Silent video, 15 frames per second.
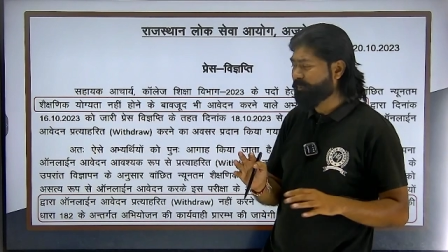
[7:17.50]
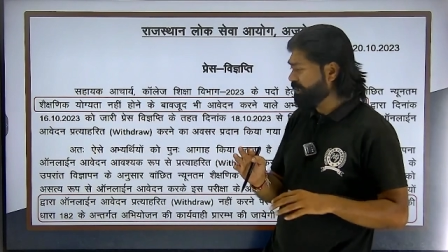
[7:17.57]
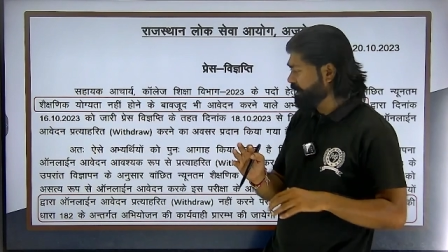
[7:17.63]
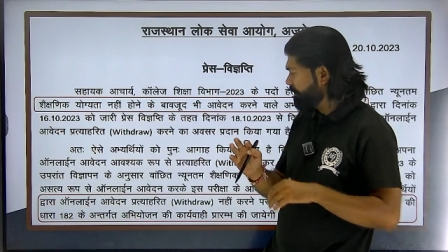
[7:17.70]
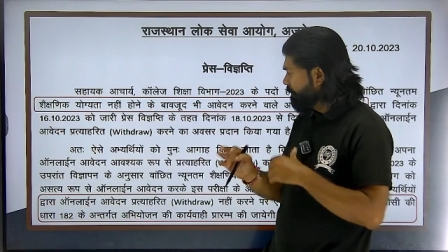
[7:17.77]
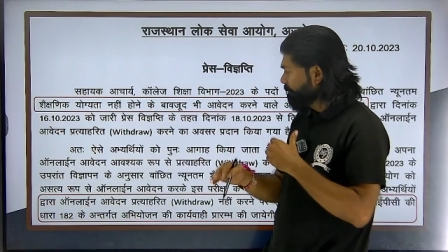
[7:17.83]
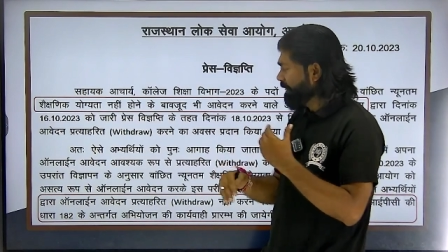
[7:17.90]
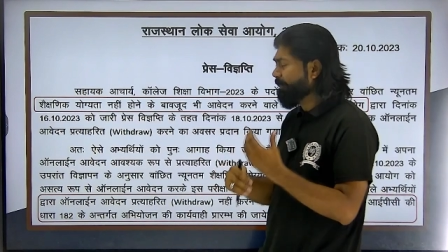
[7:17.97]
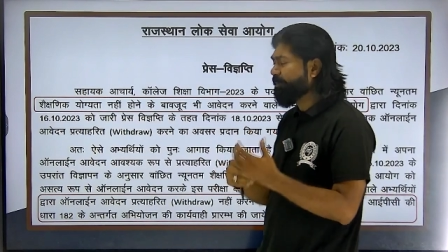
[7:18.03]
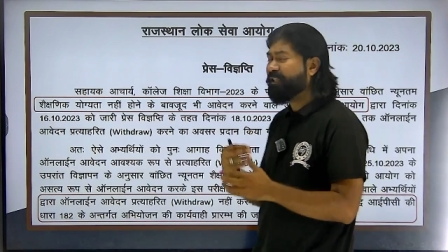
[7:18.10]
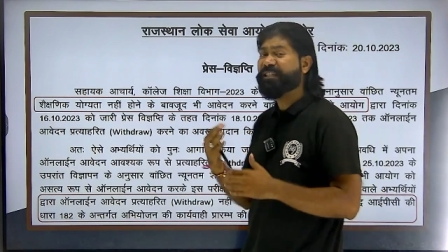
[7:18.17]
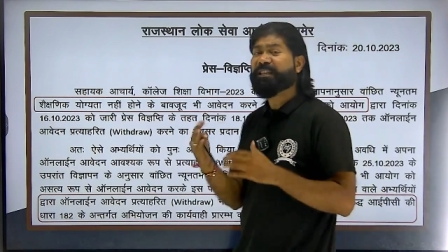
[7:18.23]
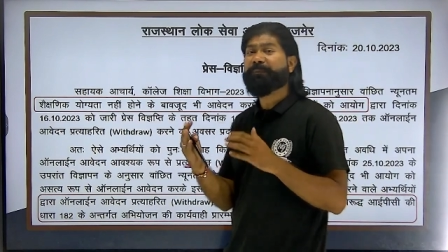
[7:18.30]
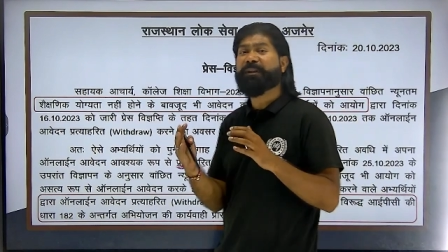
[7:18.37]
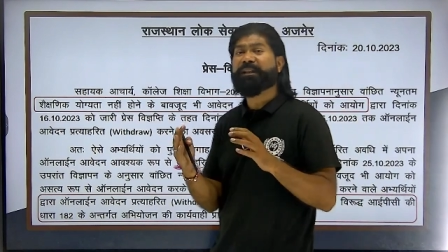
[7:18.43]
में मतलब
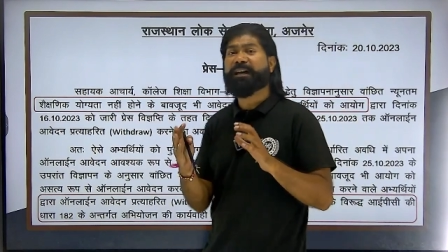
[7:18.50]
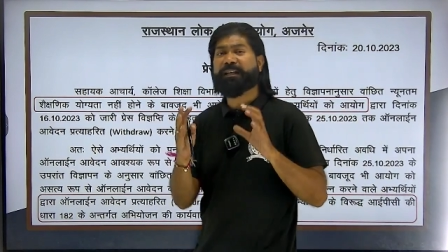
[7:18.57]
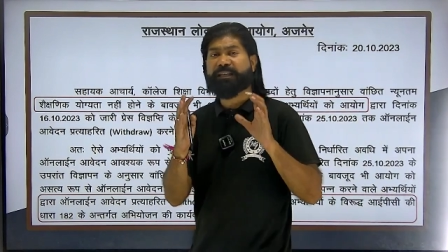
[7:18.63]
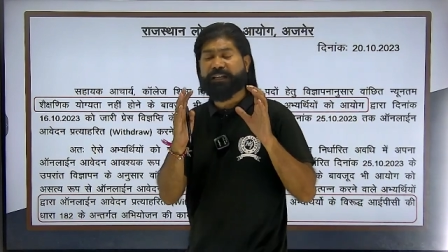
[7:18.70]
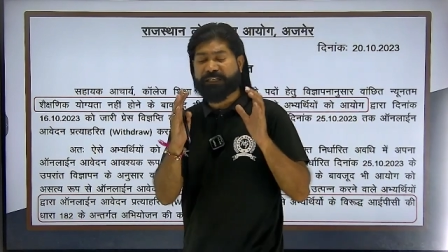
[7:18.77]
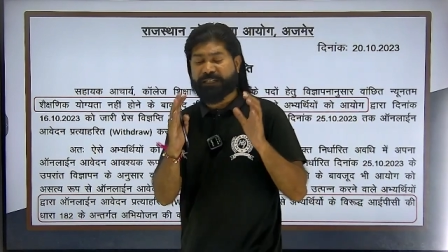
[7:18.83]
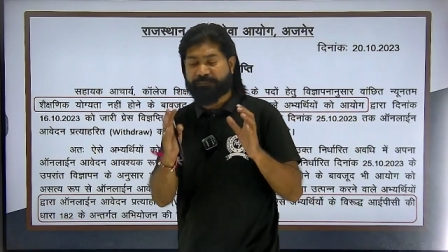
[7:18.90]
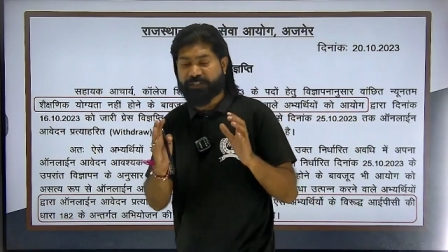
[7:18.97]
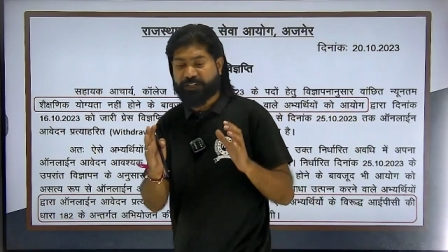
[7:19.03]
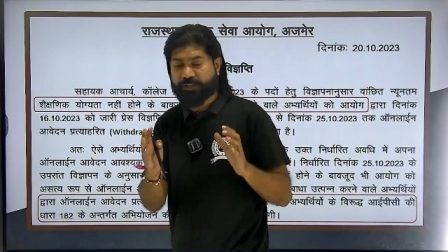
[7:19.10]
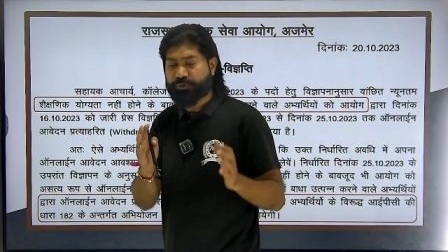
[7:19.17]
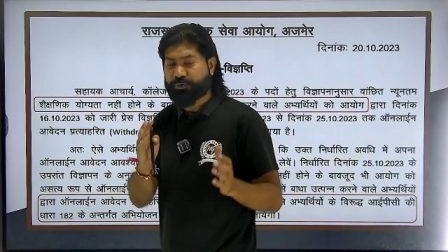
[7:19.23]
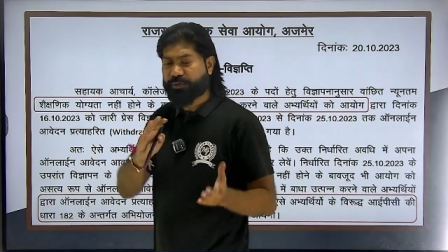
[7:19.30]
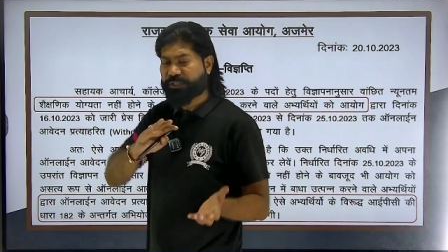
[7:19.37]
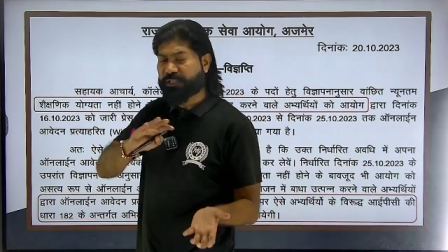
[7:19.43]
किसी प्रकार की एक्टिविटी
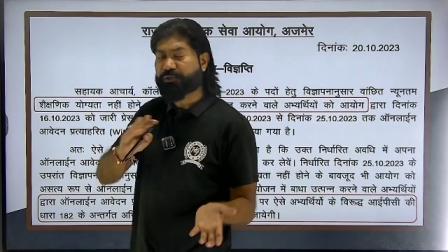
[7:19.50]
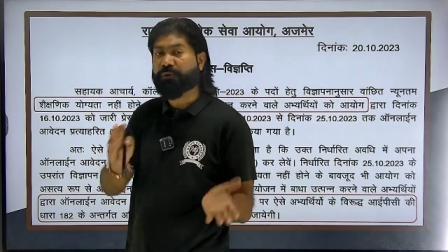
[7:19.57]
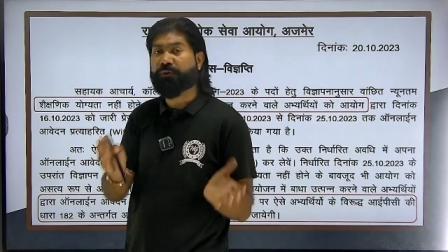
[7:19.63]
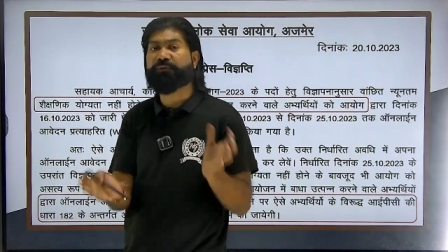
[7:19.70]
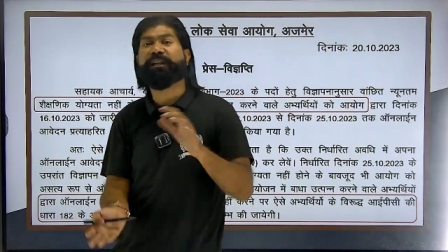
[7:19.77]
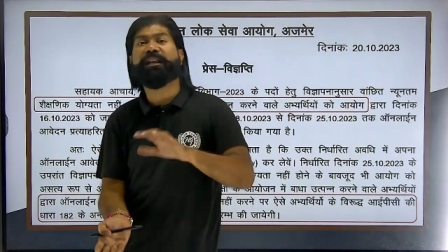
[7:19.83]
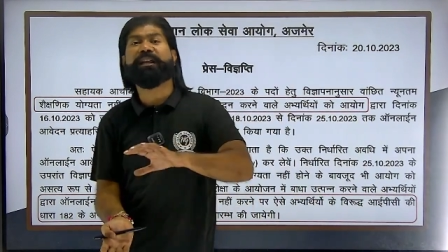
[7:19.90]
जो इसका सॉल्यूशन